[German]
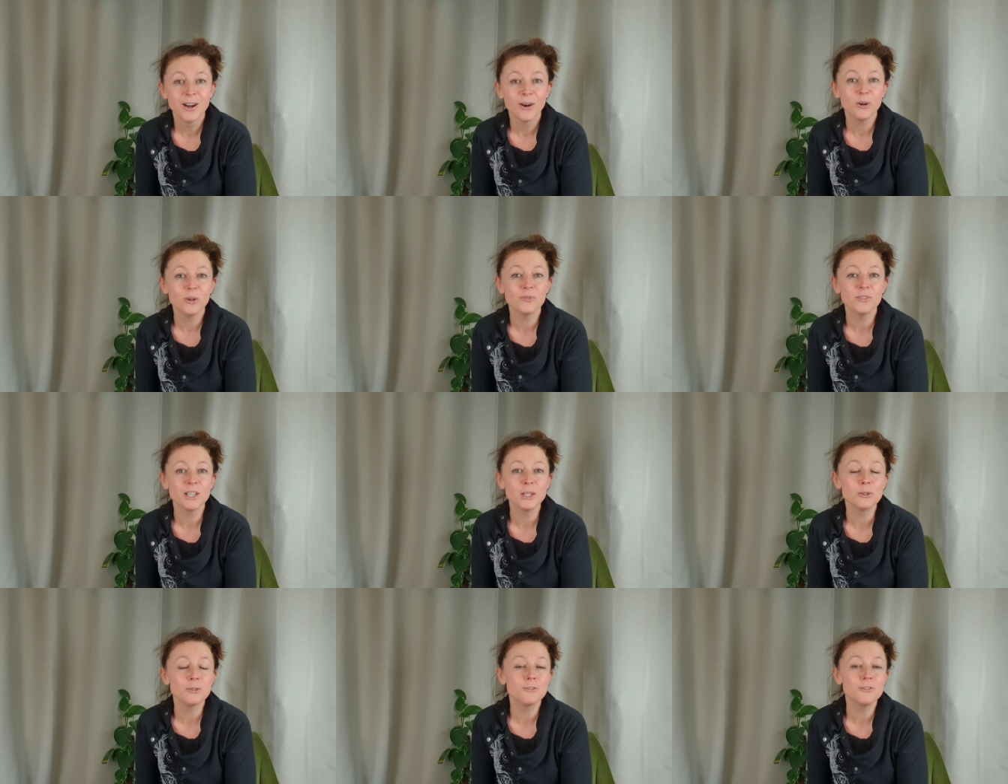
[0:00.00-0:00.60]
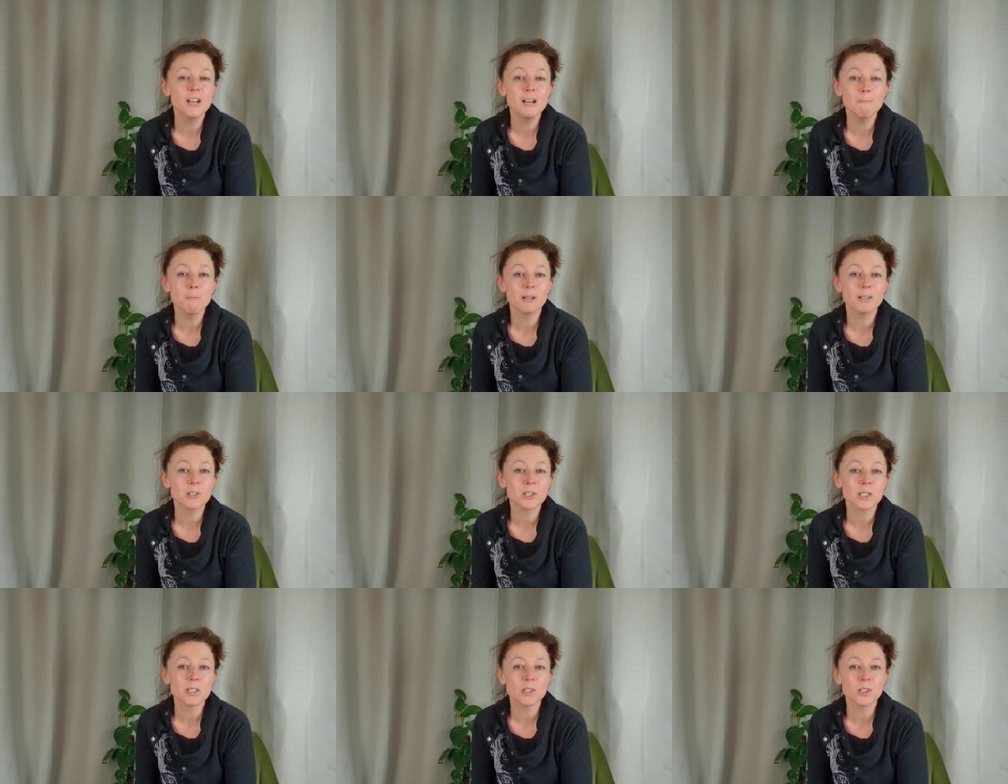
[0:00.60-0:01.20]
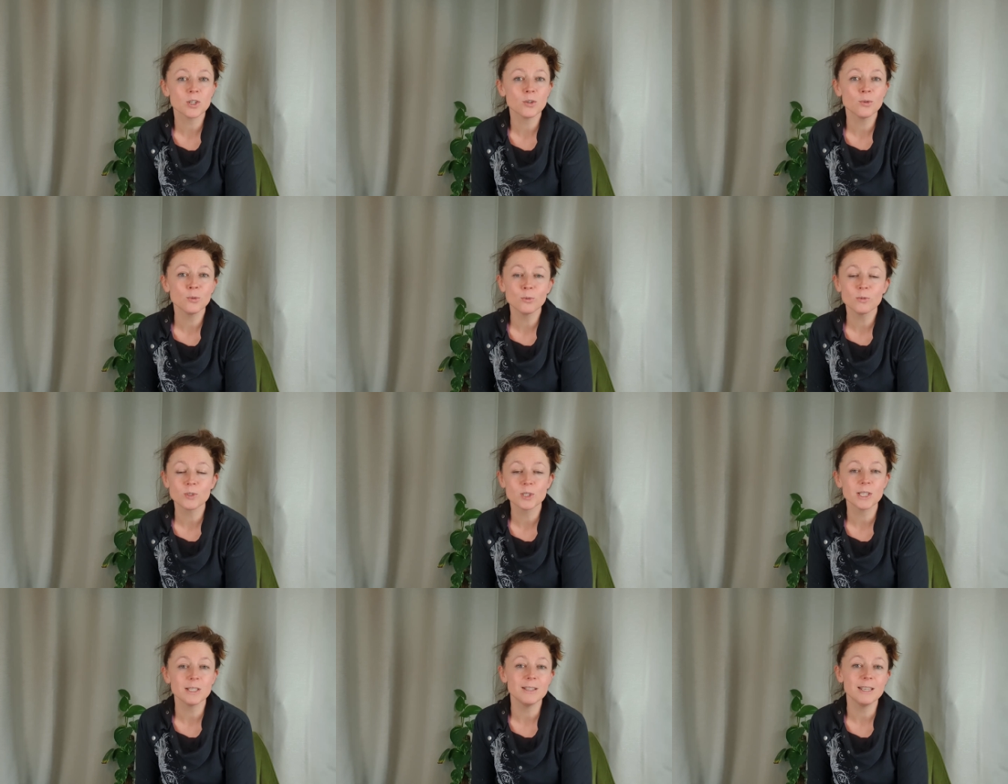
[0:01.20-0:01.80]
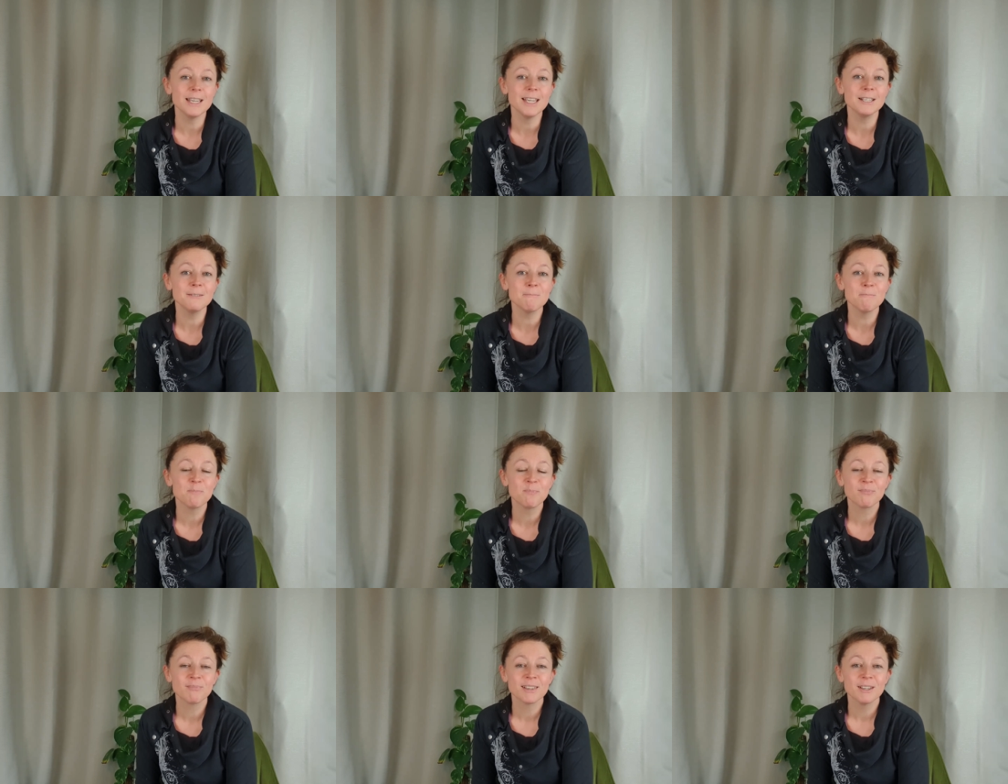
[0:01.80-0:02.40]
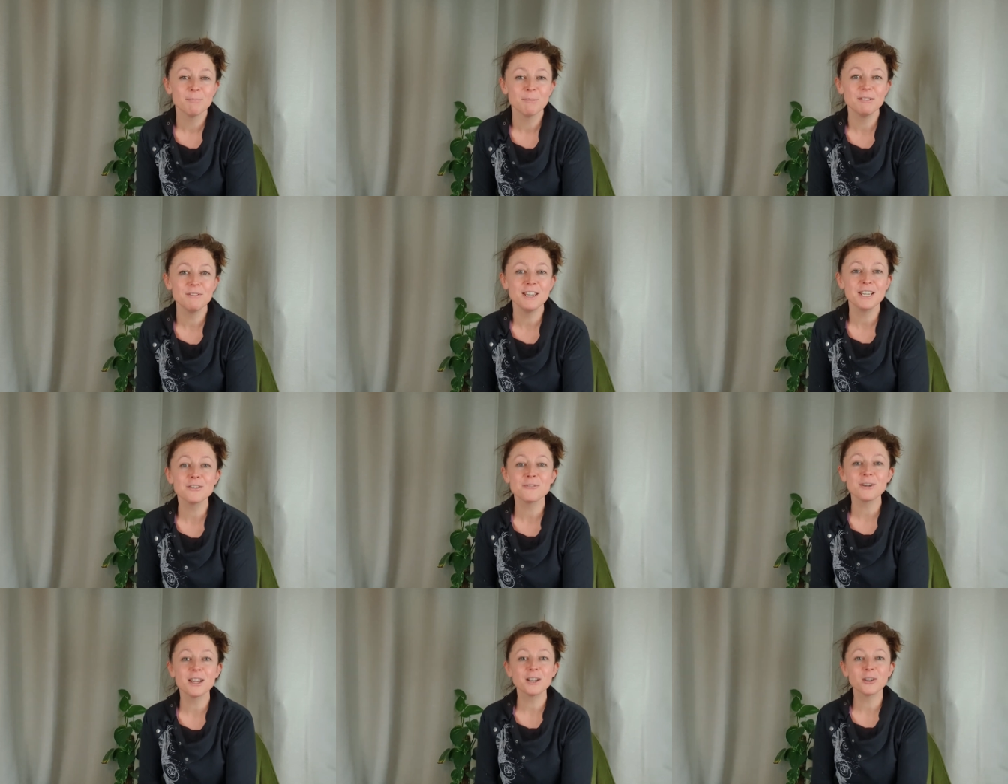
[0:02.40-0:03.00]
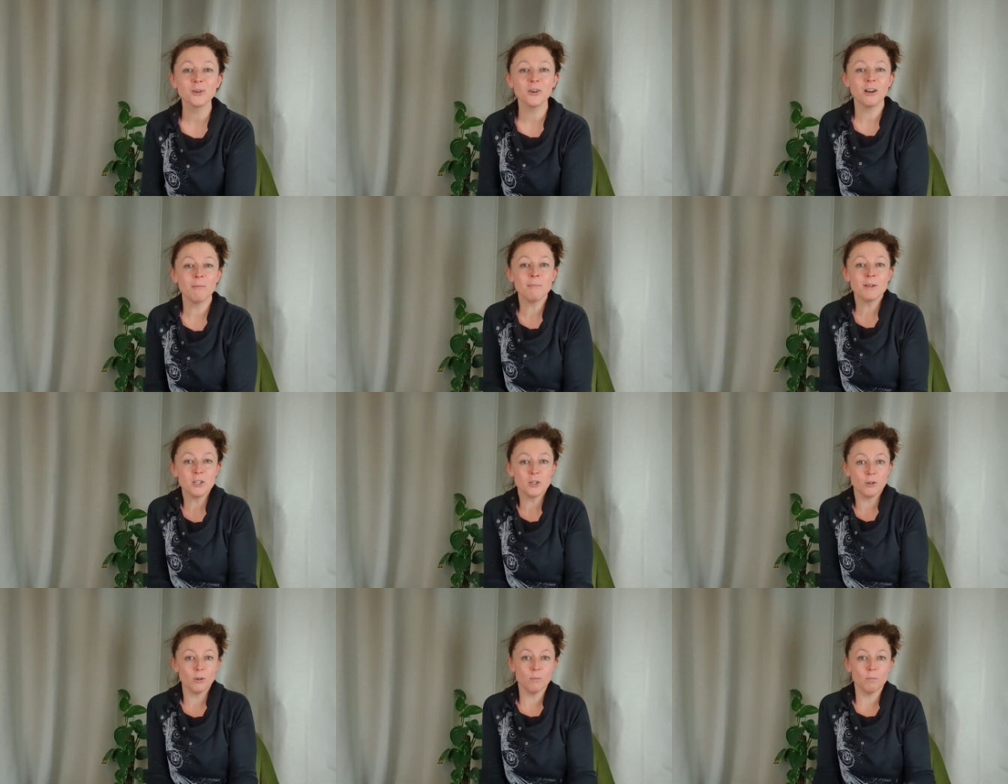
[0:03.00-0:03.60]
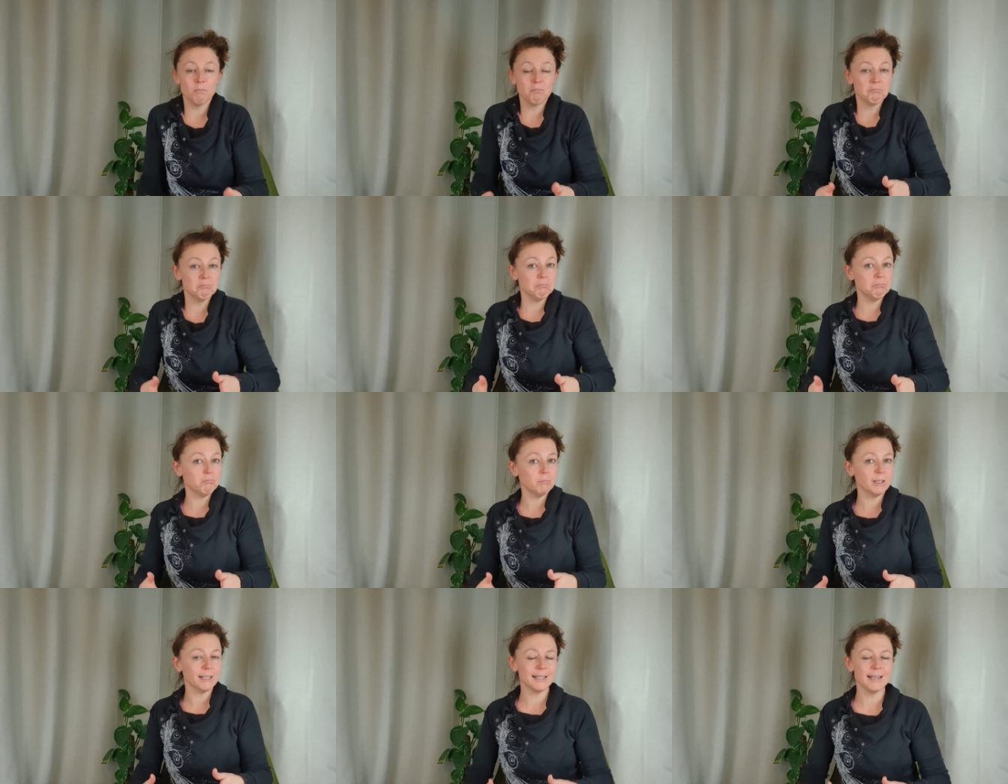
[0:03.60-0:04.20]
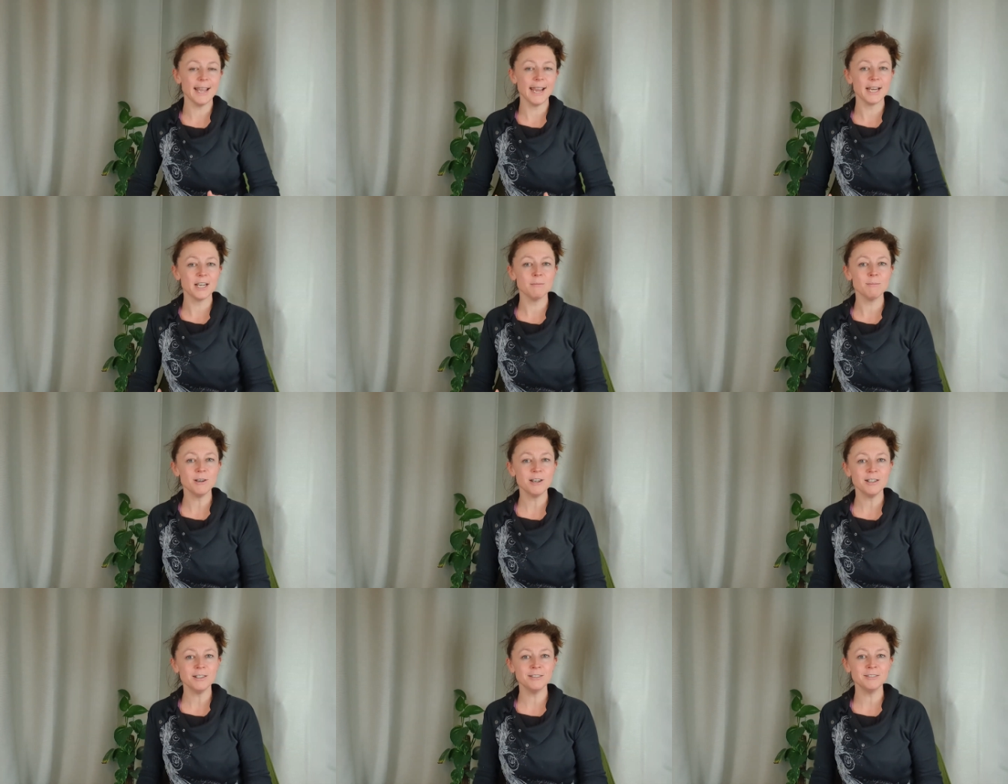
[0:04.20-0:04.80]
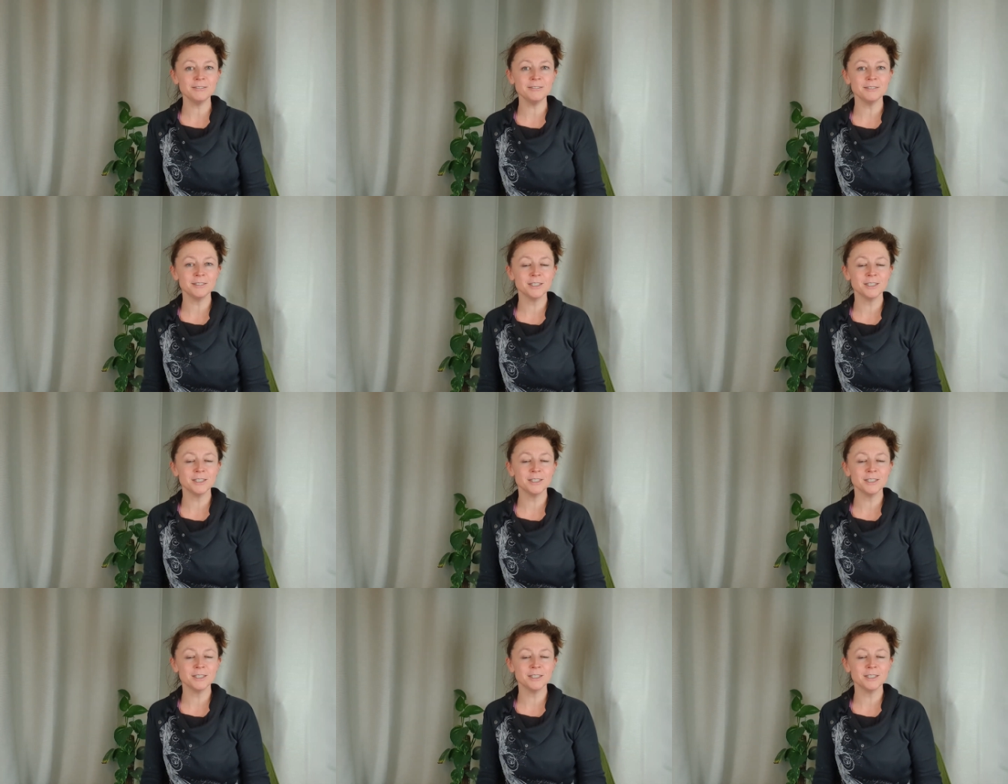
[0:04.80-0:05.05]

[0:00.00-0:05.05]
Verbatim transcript: Und wenn du viel Platz hast, dann nutze den. Bewegungen kann man ja kleiner machen